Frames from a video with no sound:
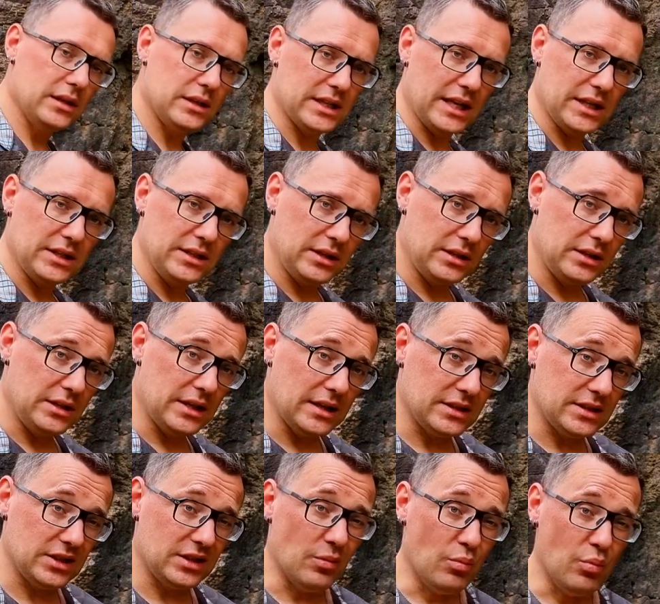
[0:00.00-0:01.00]
eine Technik, die
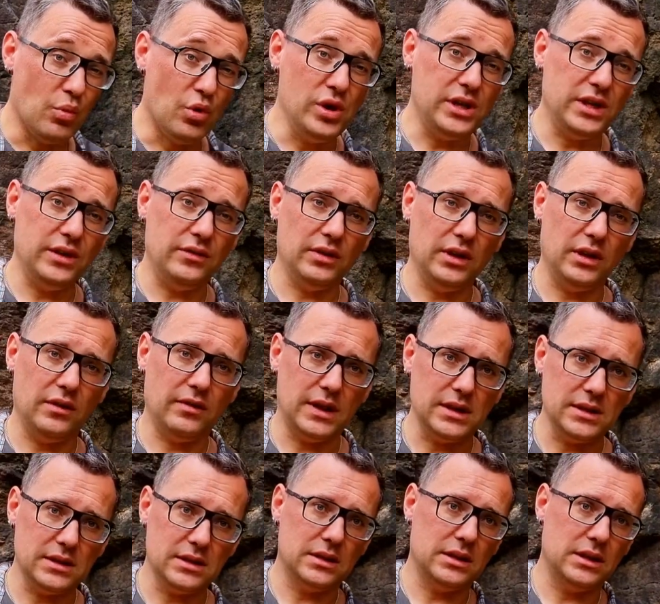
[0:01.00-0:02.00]
nennt sich
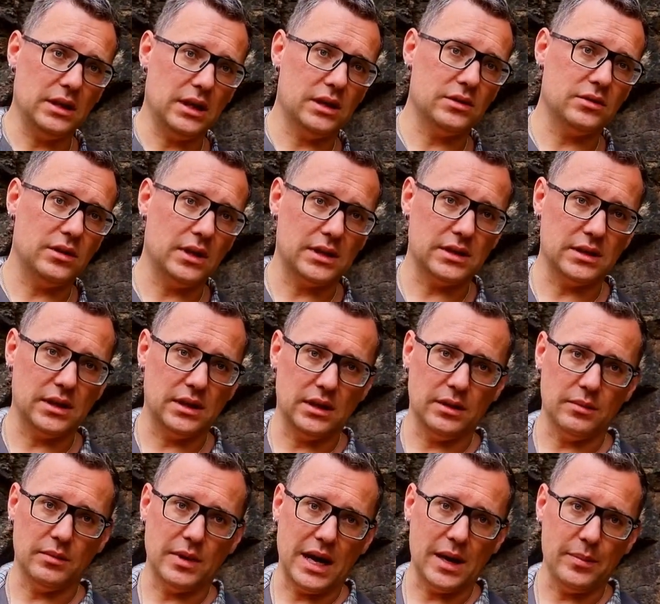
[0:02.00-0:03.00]
Multifrequenz, die also jetzt in
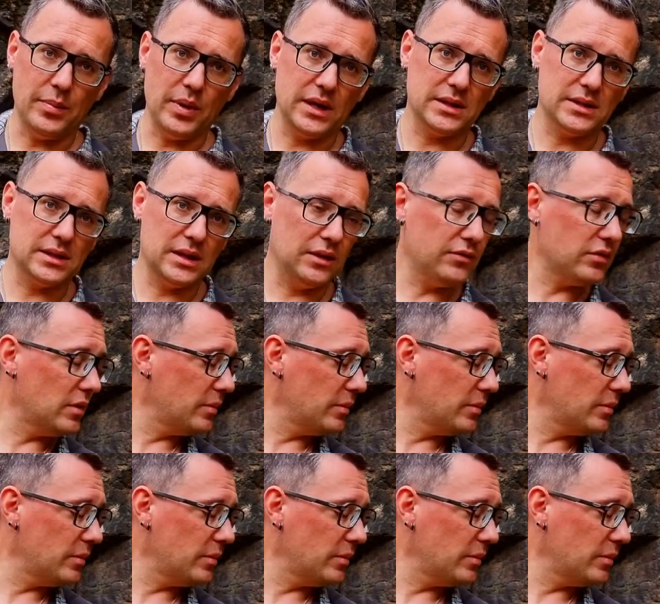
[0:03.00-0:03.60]
dem Apex drin